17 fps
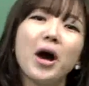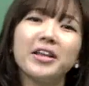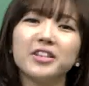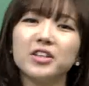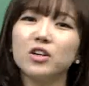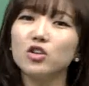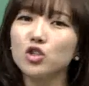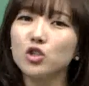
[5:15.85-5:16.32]

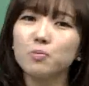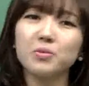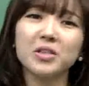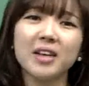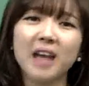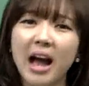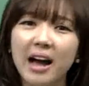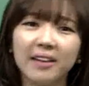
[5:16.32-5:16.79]
하는 거
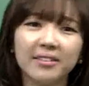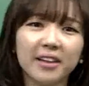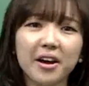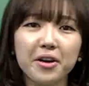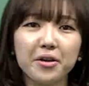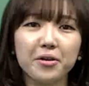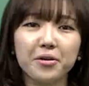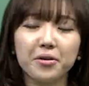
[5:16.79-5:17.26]
쉽지가
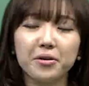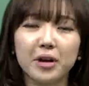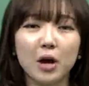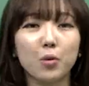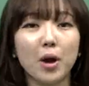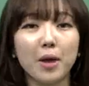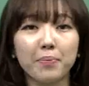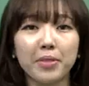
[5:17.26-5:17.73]
않아요
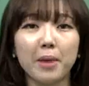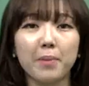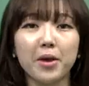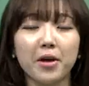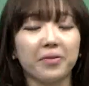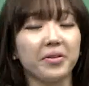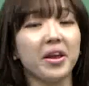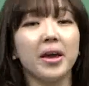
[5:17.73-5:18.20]
라고
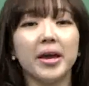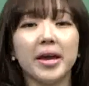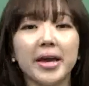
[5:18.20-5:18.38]
한다면